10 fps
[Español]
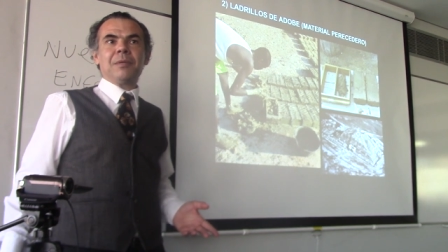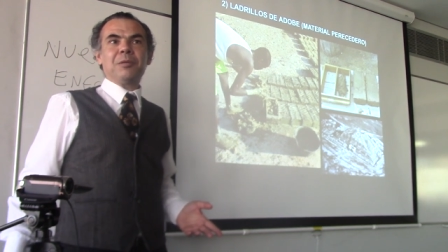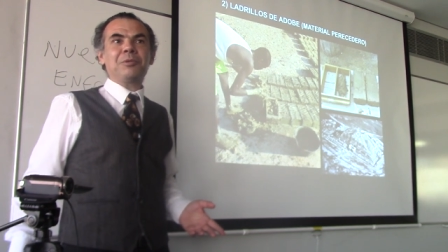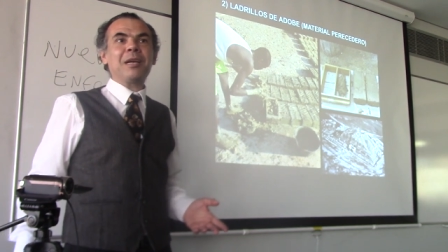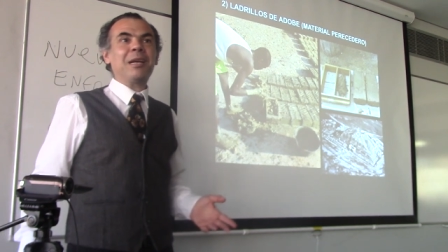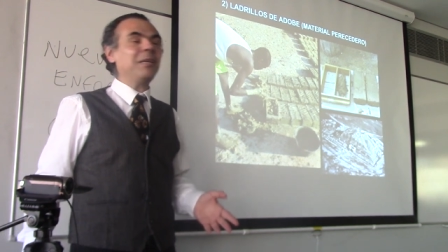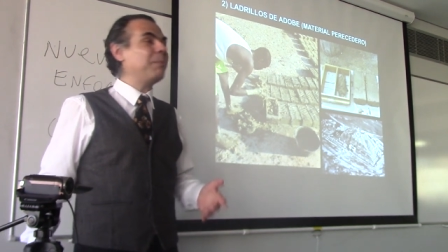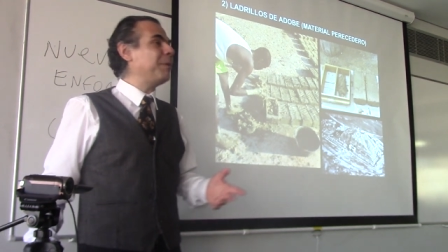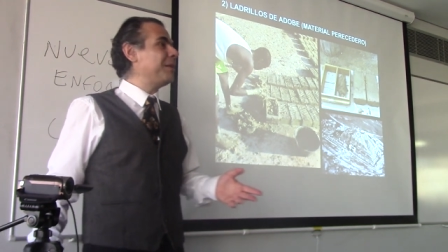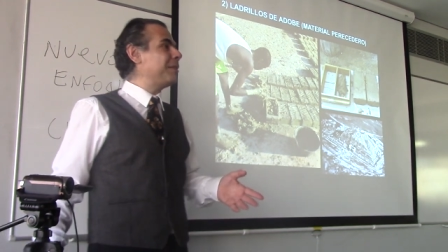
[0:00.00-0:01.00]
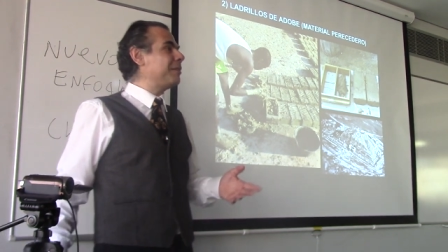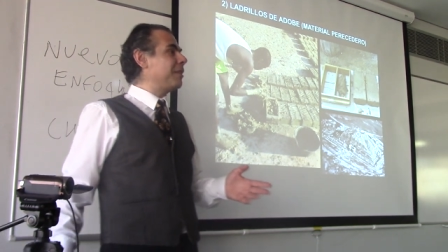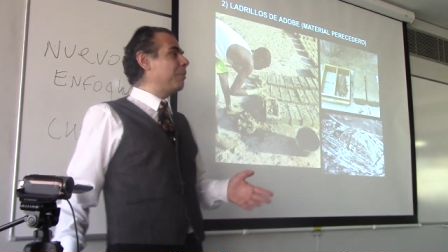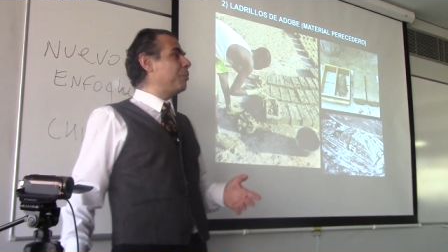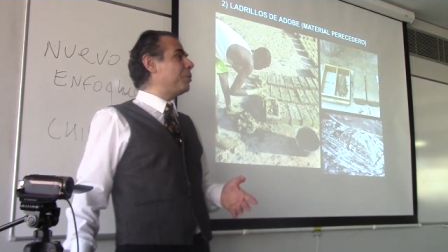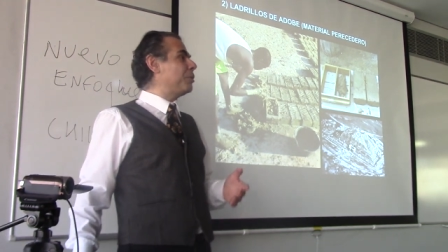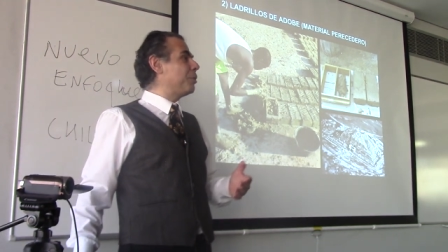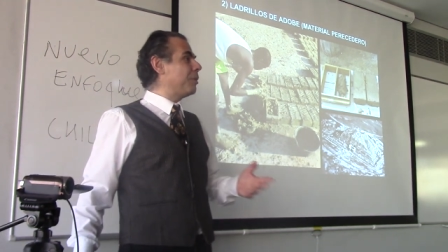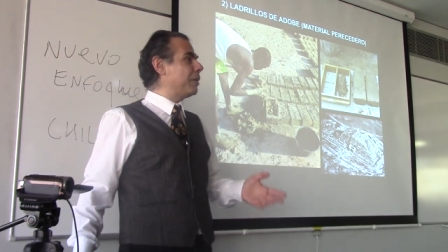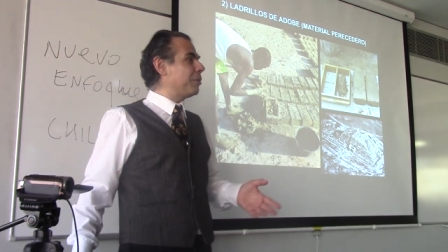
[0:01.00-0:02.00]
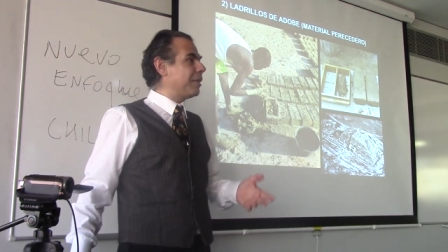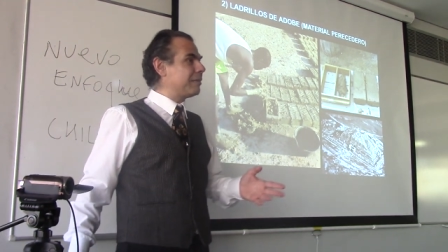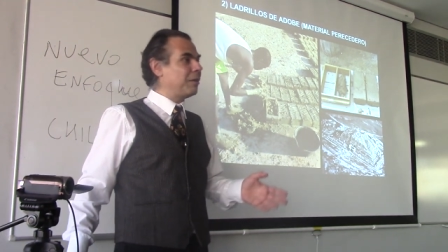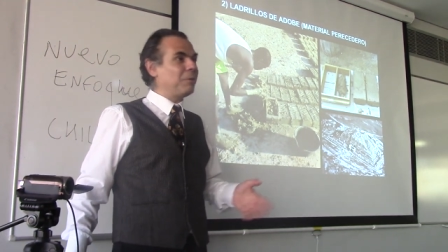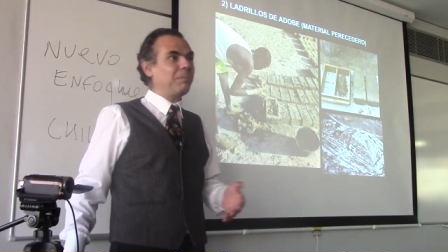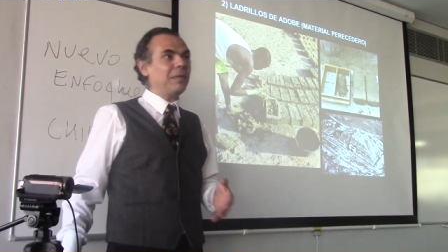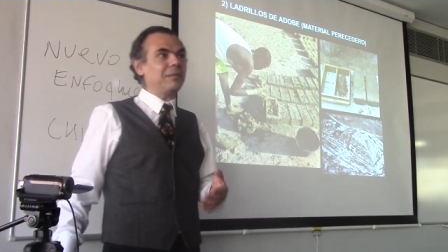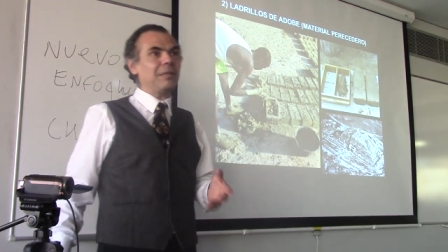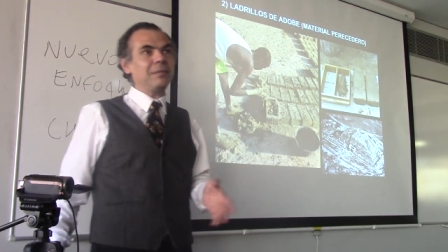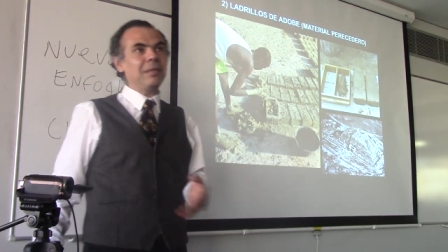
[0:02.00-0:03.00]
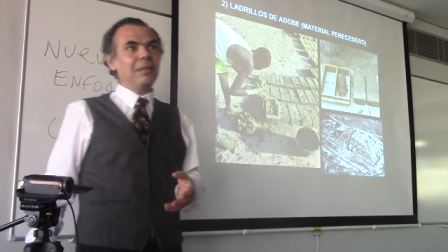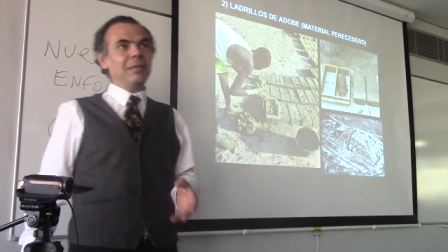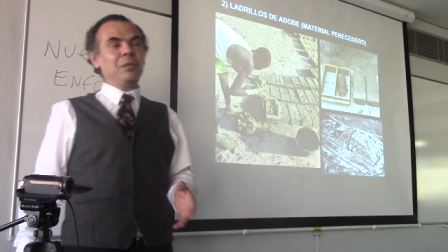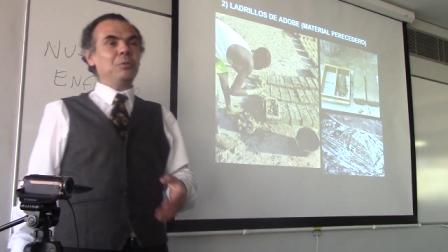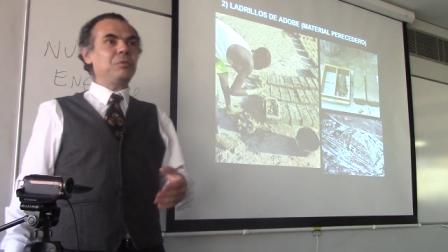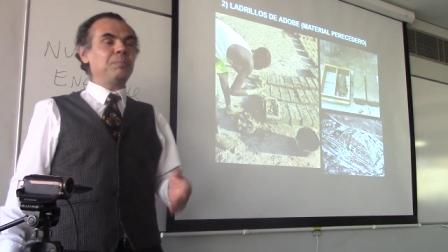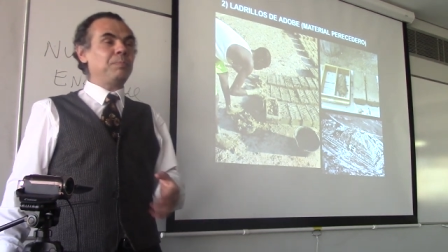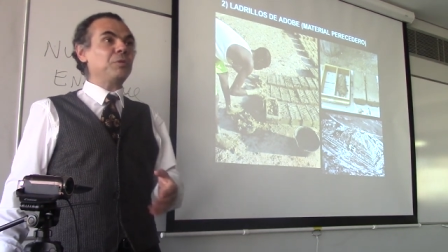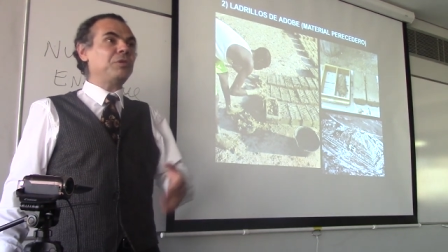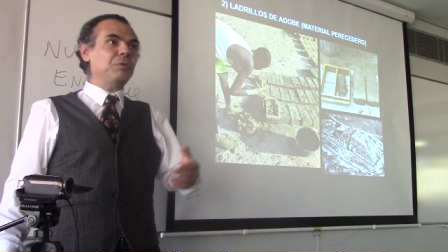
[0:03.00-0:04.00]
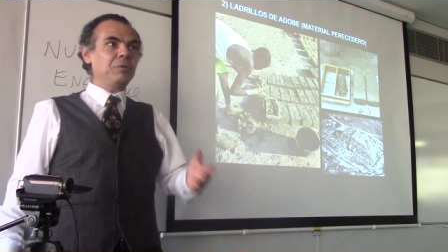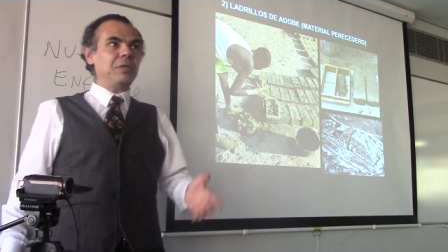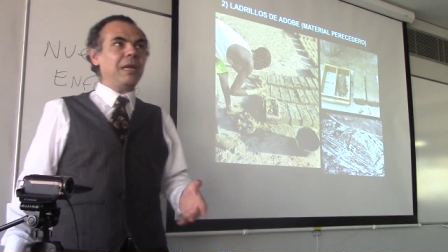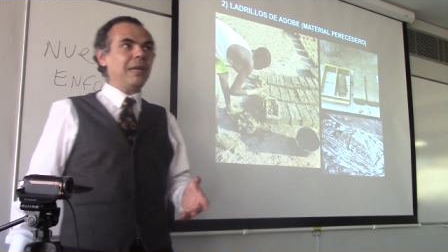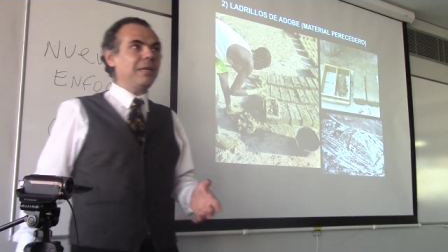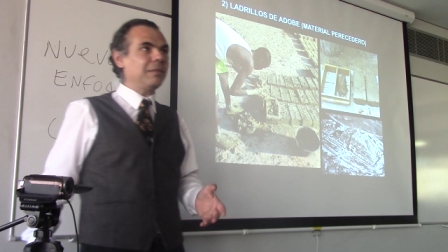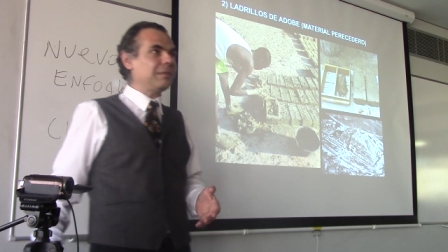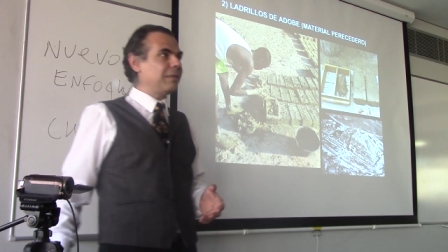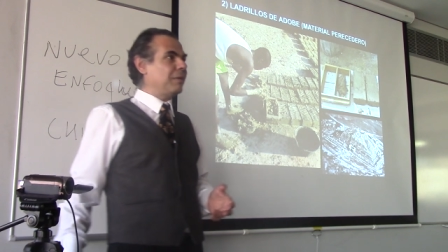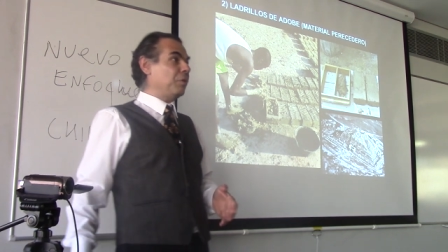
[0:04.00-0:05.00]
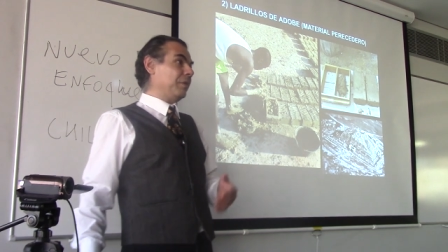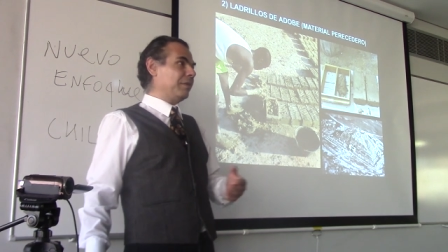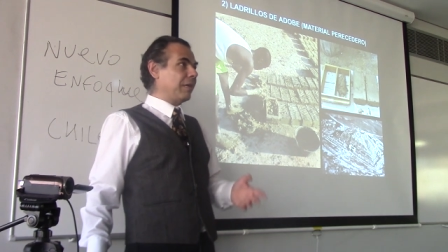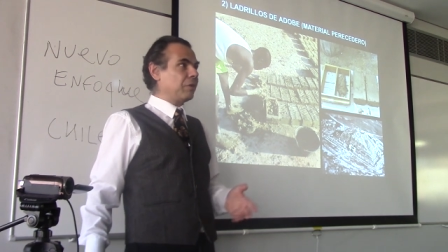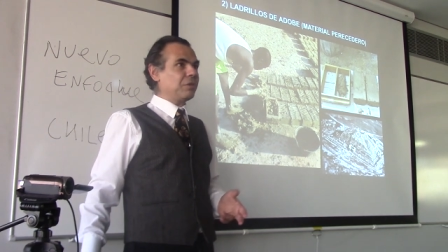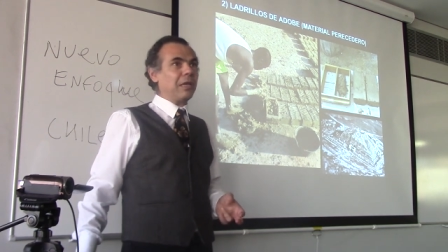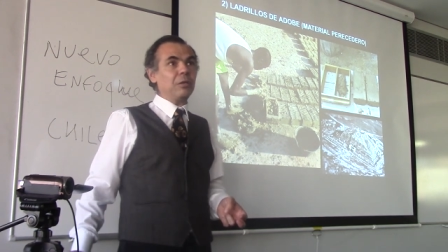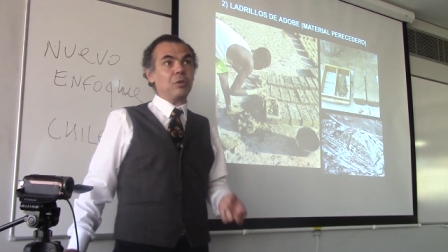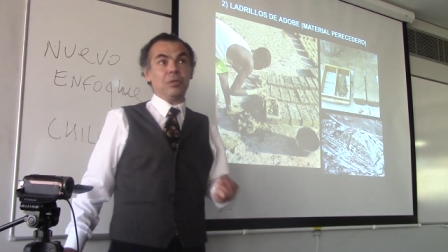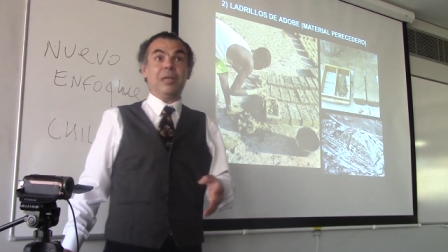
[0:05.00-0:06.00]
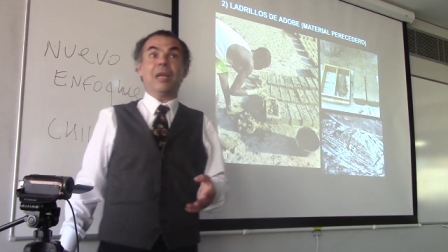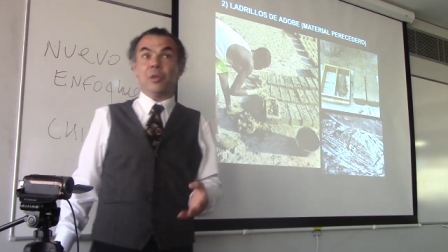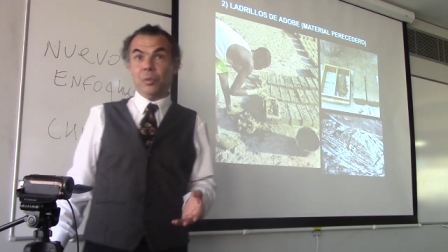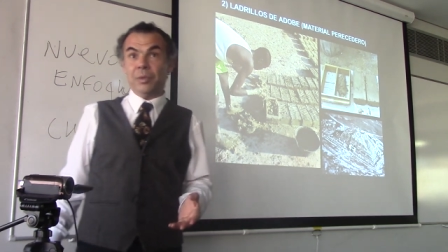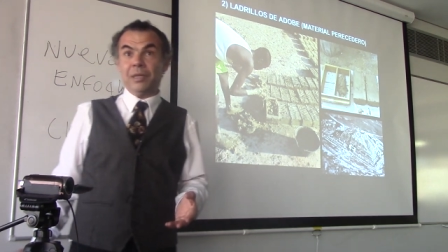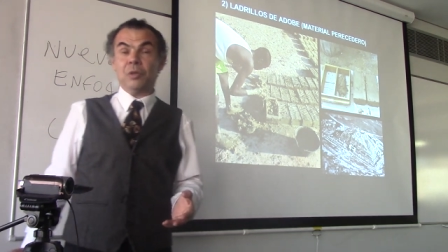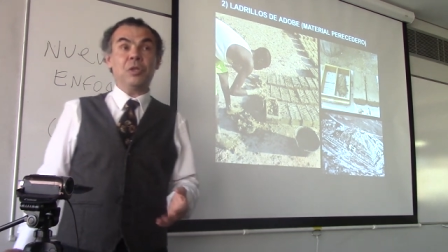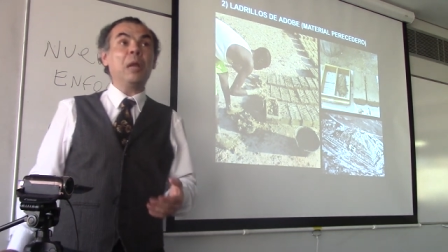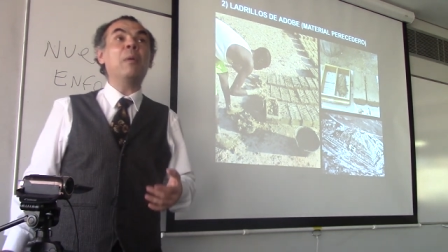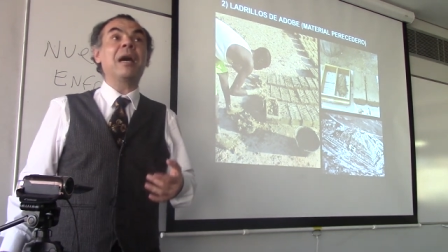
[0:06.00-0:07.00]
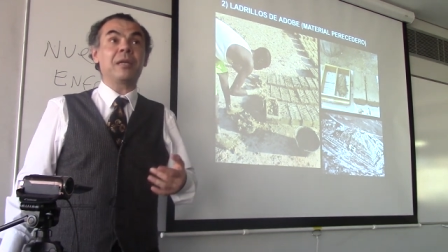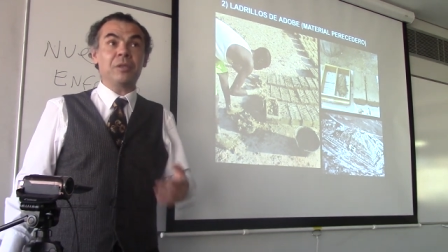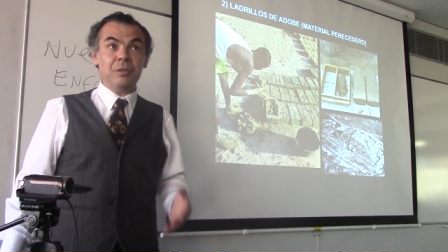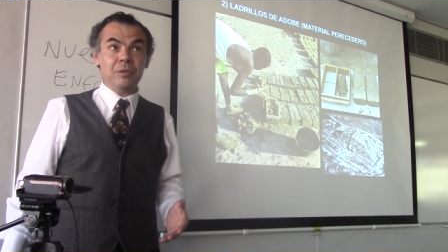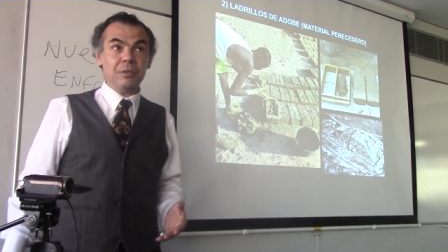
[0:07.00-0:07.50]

O sea que hay experiencias muy innovadoras en los países postindustriales o desarrollados con el adobe, con el barro.